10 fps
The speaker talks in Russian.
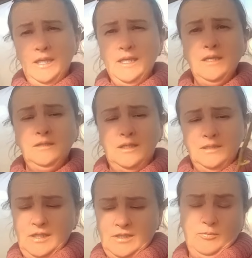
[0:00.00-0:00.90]
И на
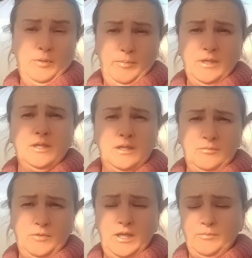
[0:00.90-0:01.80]
этих побегах
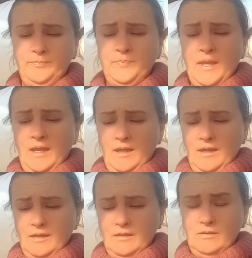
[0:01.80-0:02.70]
имеем
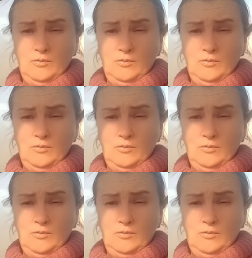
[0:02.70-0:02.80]
э,